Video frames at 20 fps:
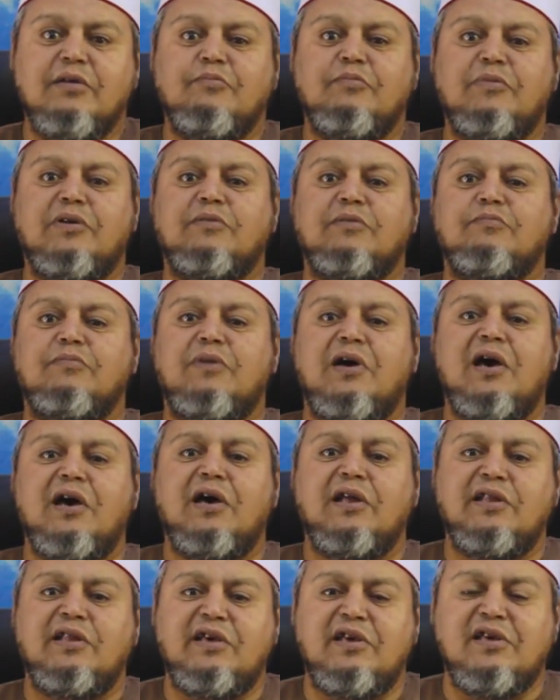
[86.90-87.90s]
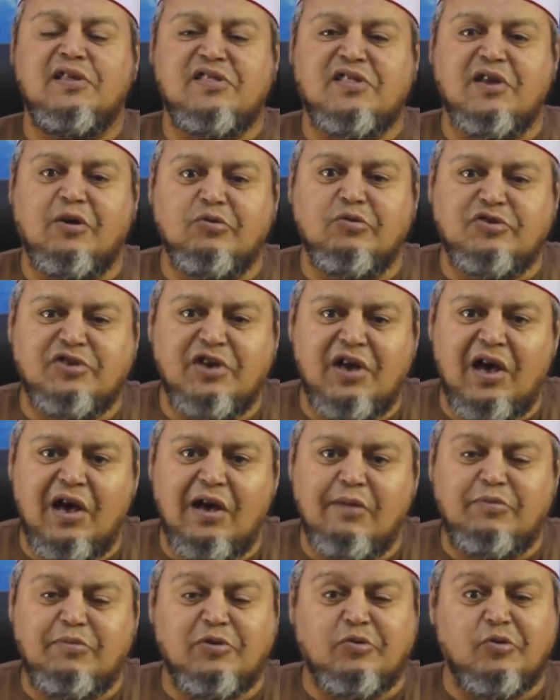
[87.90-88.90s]
من مال
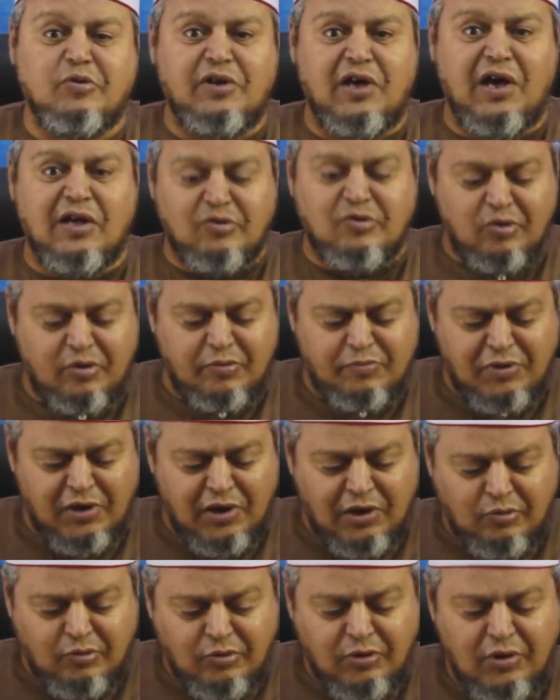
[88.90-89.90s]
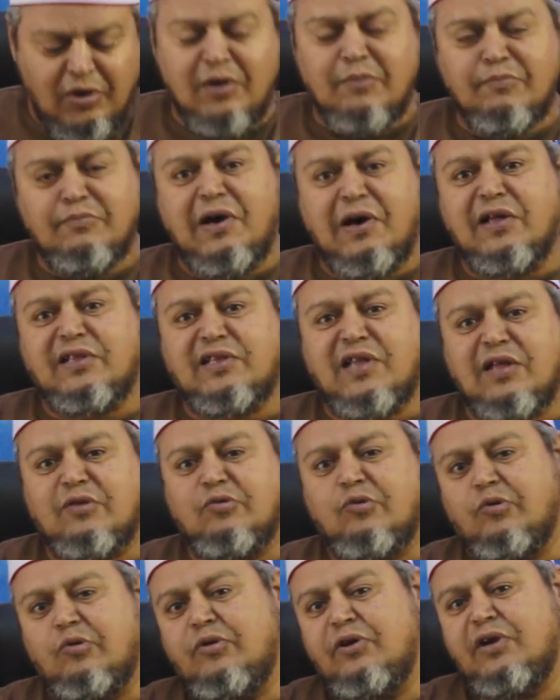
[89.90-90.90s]
زوجها بدون أن تخبره ما
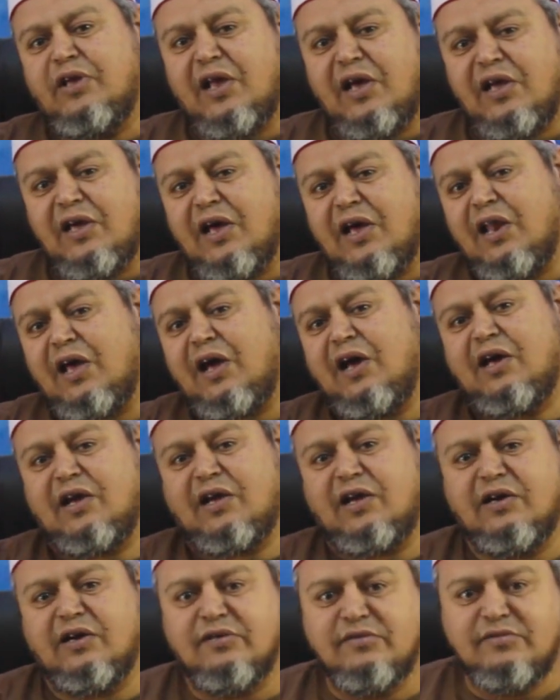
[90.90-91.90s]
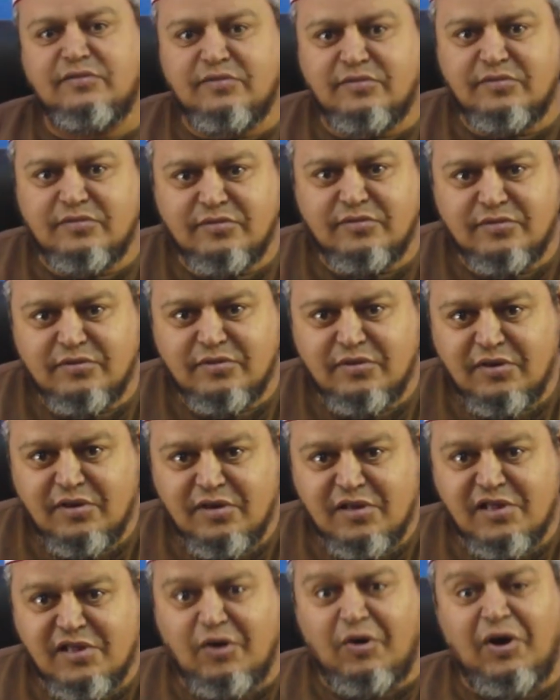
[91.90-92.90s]
تدعو إليها الحاجة
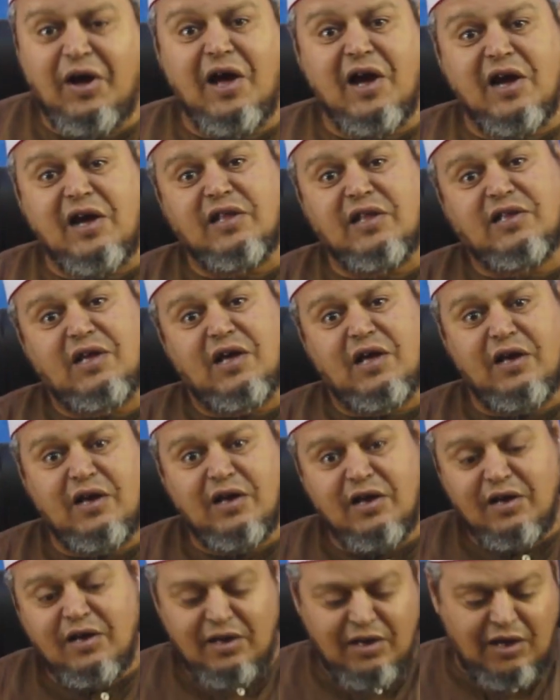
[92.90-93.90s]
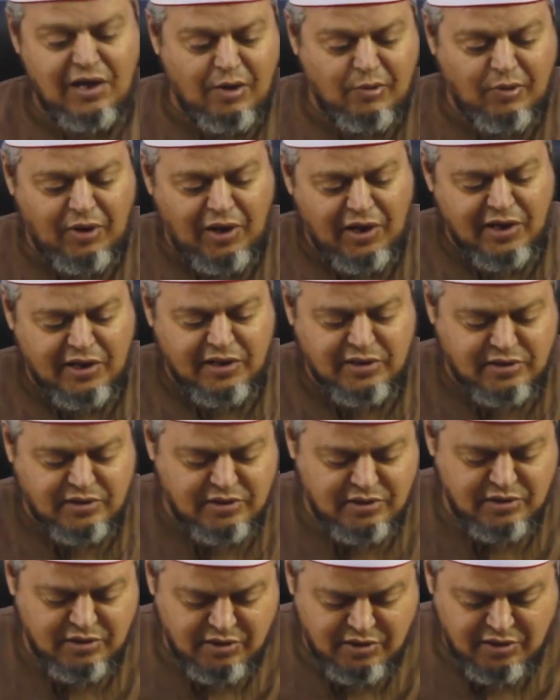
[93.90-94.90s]
سواء حاجتها أو حاجة
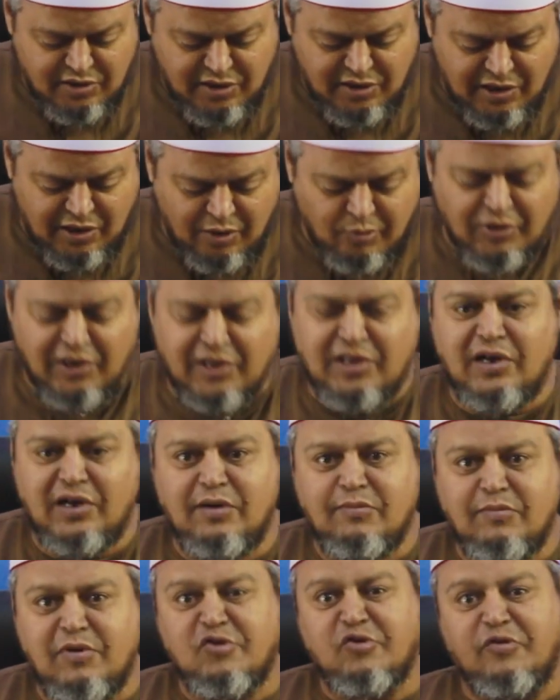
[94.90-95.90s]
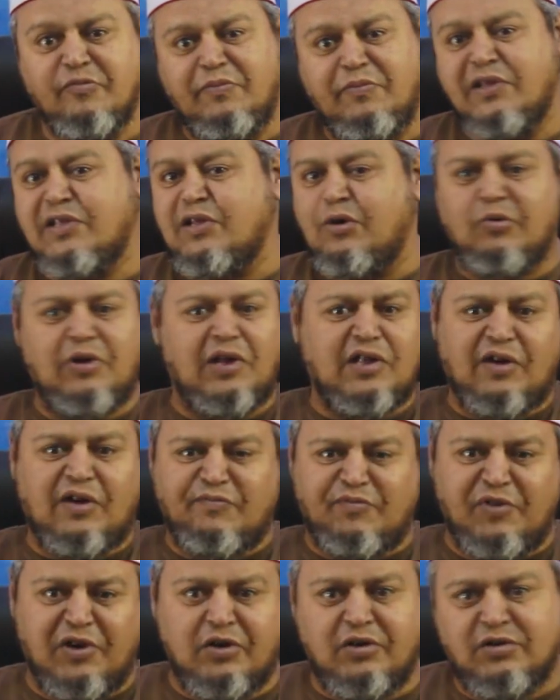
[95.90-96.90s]
اولادها مصروف بيتها واولادها
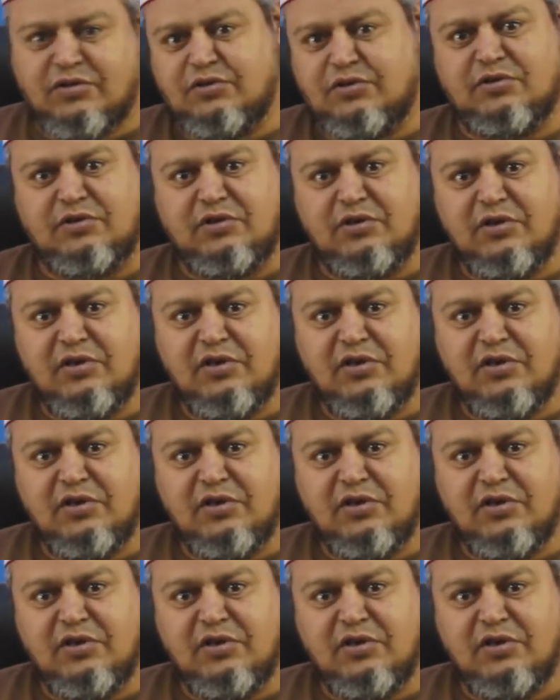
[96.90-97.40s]
فقط